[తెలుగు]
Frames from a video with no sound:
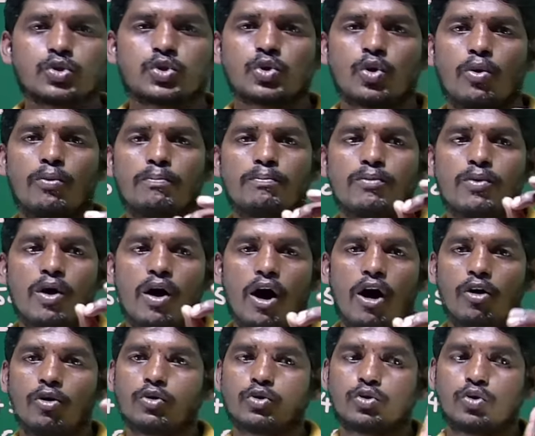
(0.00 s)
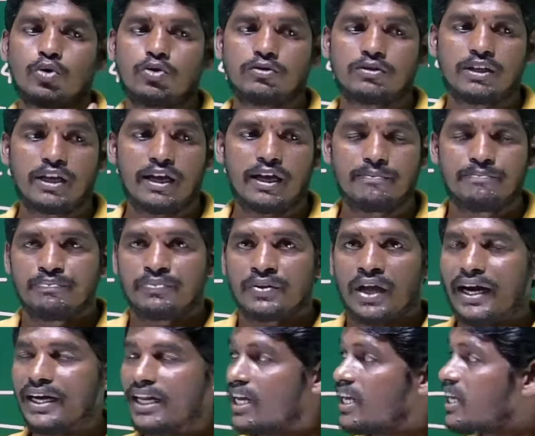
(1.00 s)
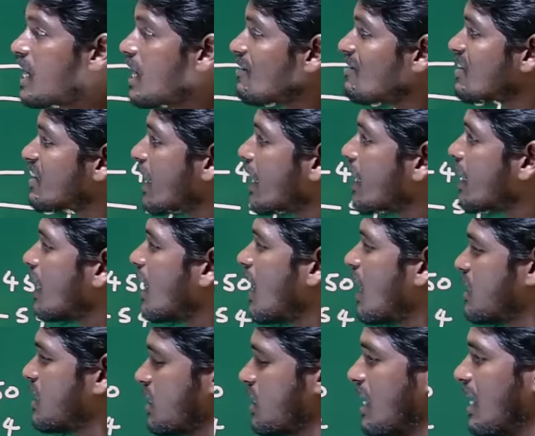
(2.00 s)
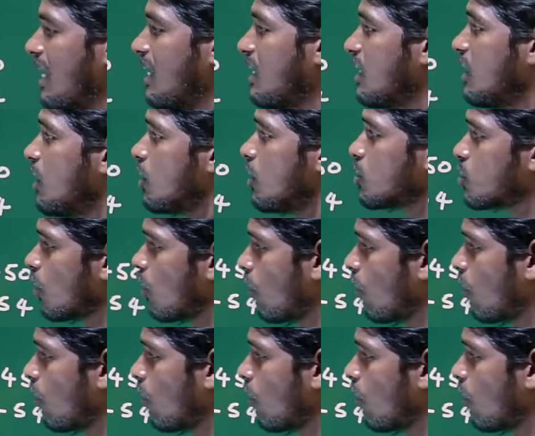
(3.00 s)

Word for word: సొమ్ము అవుతుంది అంటే ఈ విధంగా చేయాలి సో